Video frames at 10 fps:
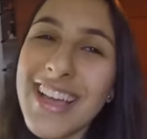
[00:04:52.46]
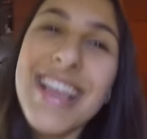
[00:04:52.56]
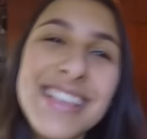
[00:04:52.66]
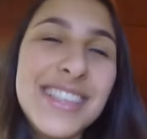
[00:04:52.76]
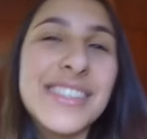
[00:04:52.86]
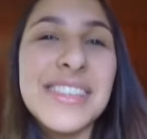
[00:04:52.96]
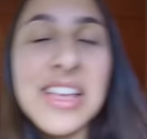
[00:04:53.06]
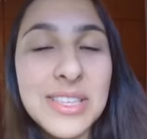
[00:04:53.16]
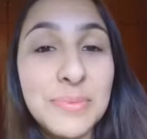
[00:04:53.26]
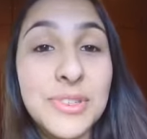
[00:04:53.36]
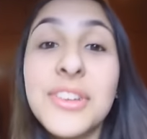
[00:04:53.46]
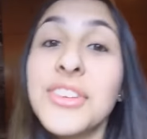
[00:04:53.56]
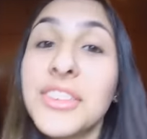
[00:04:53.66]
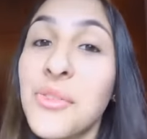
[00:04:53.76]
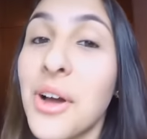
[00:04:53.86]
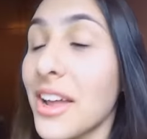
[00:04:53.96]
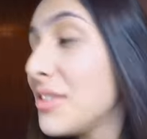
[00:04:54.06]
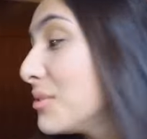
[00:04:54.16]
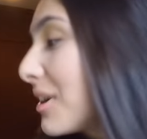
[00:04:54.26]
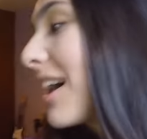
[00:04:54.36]
É, essas, essas pulseiras eu já tenho um
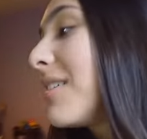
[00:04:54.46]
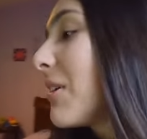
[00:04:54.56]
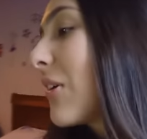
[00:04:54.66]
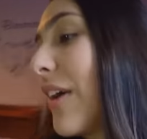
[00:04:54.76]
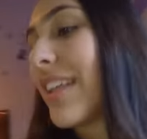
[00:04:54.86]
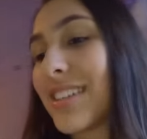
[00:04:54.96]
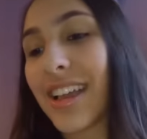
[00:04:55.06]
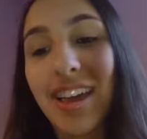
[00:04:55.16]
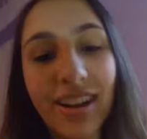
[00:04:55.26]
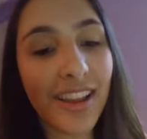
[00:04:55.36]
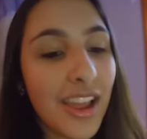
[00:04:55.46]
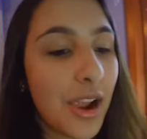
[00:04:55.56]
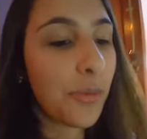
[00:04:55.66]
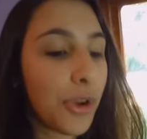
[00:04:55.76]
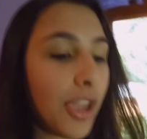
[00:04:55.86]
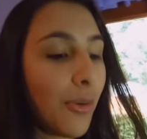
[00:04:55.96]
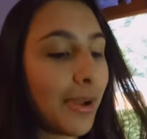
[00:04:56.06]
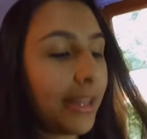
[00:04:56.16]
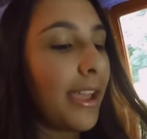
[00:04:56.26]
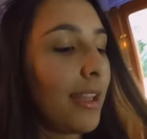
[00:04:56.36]
carinho do caramba com elas, cara. Porque
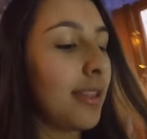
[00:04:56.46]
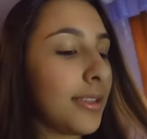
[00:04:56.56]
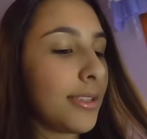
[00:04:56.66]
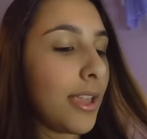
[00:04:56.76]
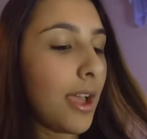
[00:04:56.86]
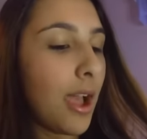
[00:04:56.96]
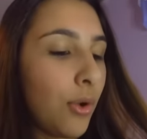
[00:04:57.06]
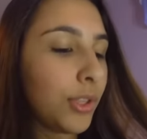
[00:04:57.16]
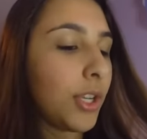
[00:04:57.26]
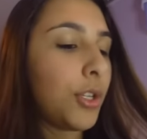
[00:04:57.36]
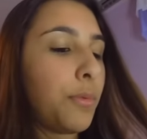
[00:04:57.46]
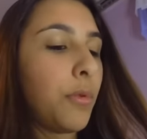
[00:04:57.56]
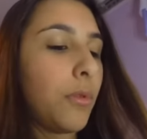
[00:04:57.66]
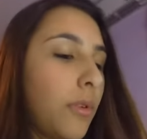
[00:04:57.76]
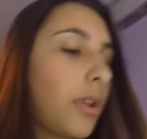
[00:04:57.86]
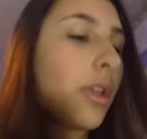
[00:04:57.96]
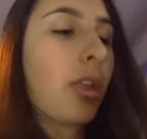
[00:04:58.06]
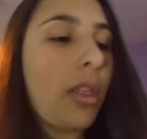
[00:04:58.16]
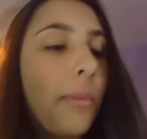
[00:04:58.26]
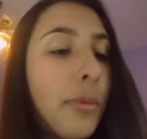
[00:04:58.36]
uma delas, a outra é tipo
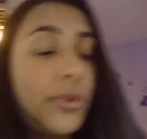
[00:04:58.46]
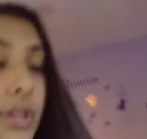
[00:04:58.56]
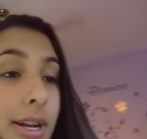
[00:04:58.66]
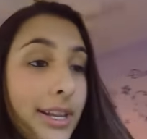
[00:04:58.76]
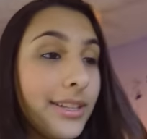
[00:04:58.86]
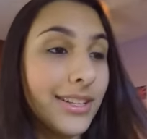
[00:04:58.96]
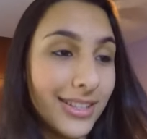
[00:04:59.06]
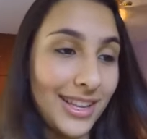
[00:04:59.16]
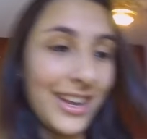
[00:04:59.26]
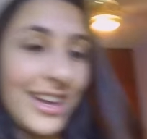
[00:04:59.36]
ela é uma pulseira linda, tá